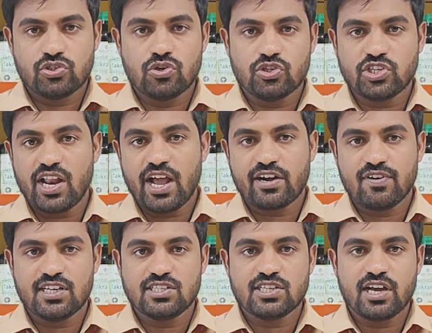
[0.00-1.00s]
సోషల్
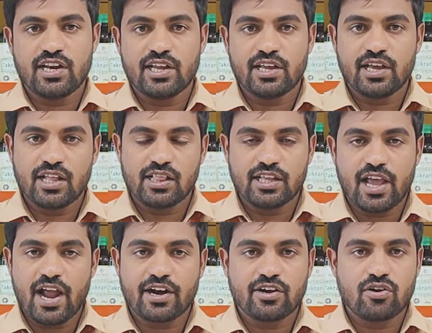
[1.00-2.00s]
యాక్టివిటీస్ కానీ
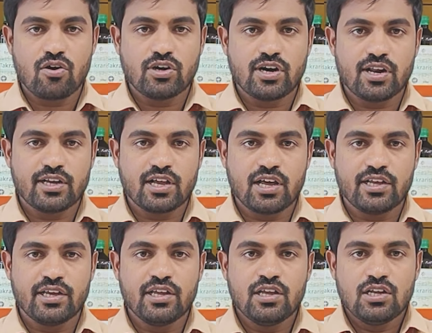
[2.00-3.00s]
హెల్తీగా యాక్టివ్ ఉండడానికి
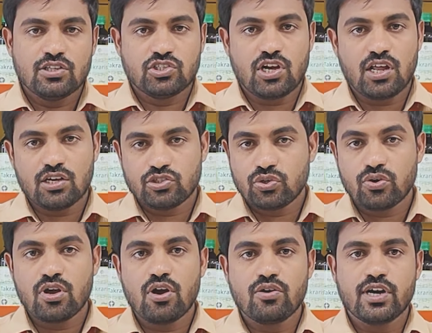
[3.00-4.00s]
కానీ చాలా
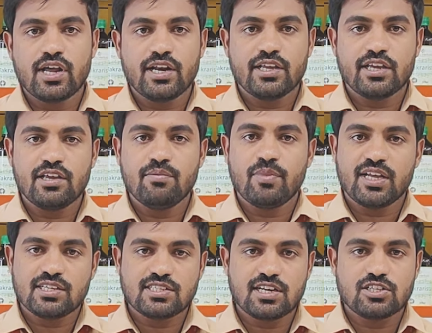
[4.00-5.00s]
చురుగ్గా ఉండడానికి
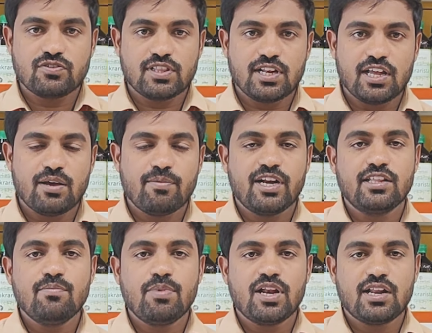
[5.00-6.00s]
మనకి సరస్వతి లేయం
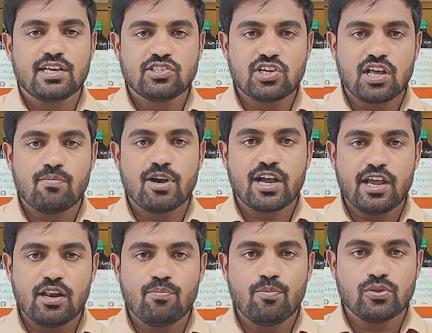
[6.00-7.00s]
అనేది పిల్లలకి చాలా బాగా
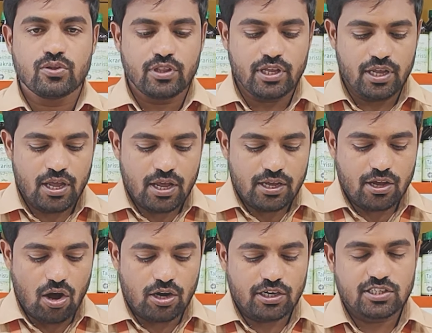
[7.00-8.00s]
హెల్ప్ అవుతుంది
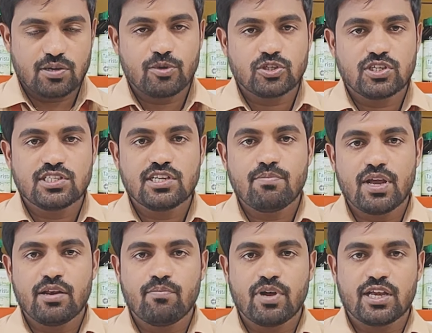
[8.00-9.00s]
ఈ ఆర్టిజం వచ్చేసి
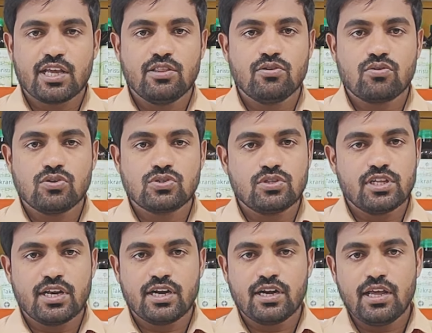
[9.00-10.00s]
మెయిన్ మనకి ఎందుకు
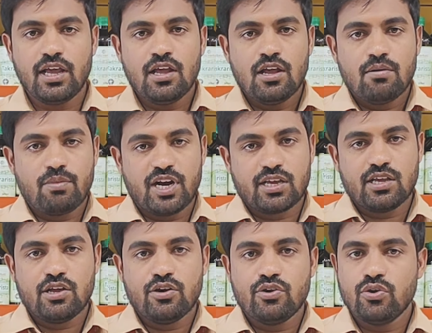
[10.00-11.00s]
వస్తుంది అని అంటే
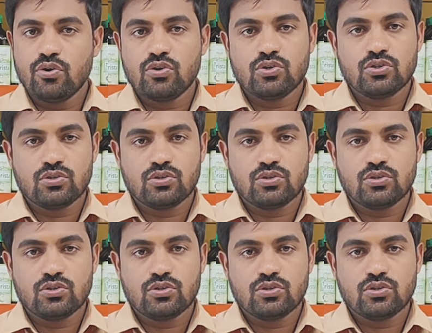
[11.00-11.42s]
మనకి న్యూరో